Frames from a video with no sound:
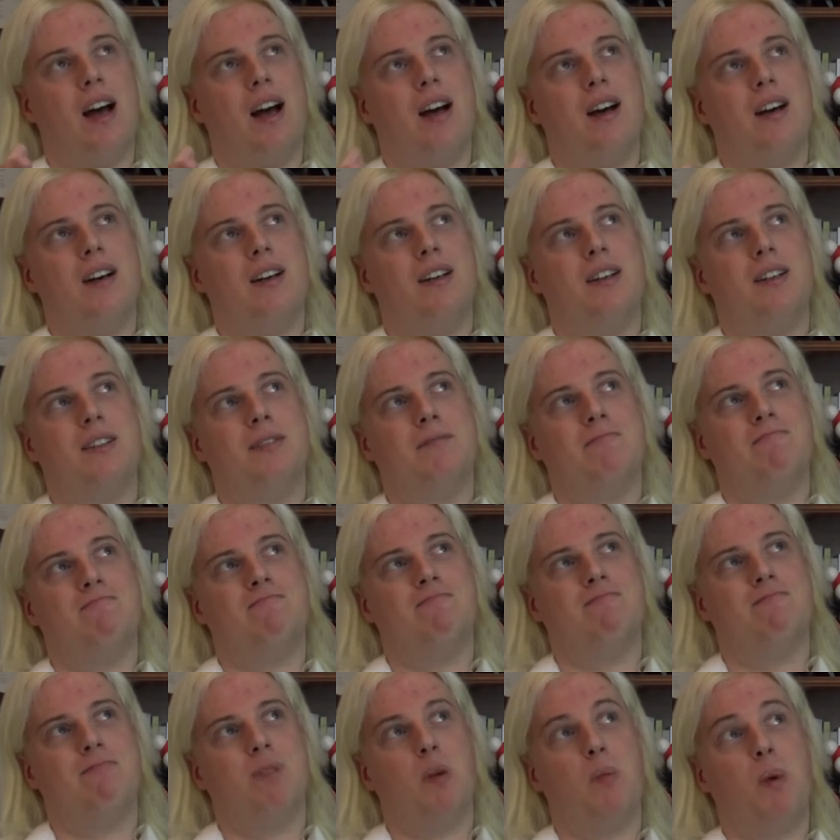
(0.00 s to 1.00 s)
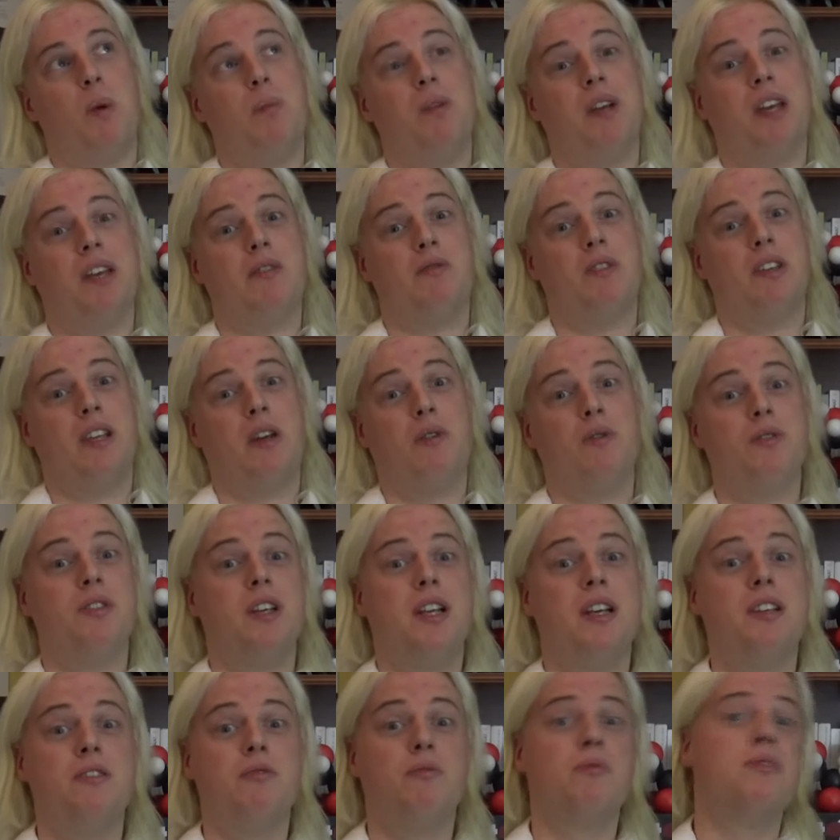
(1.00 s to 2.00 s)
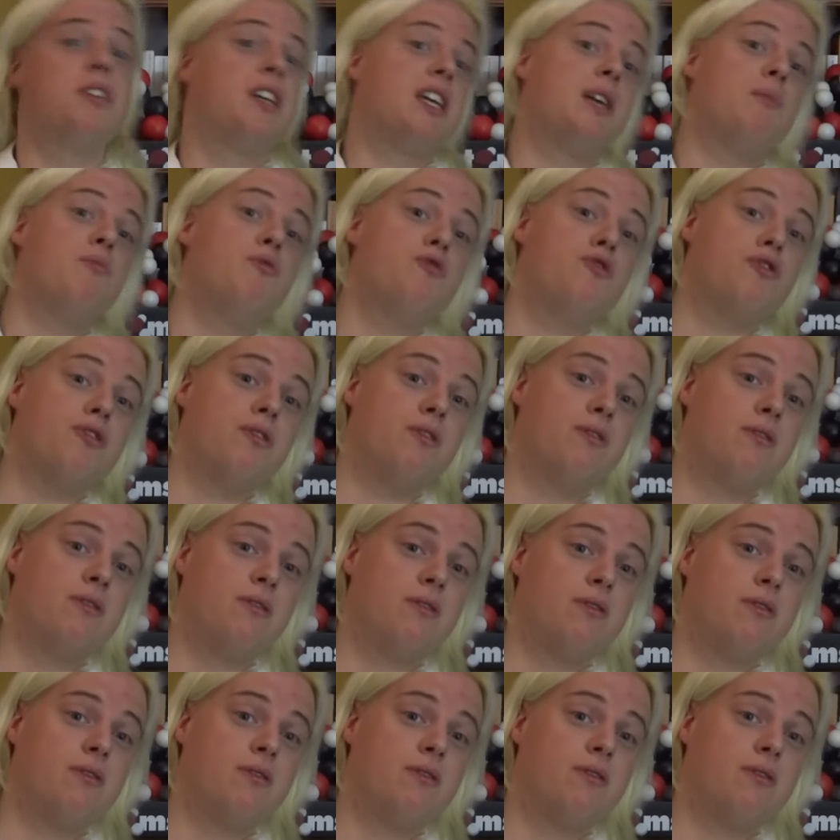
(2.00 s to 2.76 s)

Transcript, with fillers: le problème des, constellations, c'est qu'elles bougent.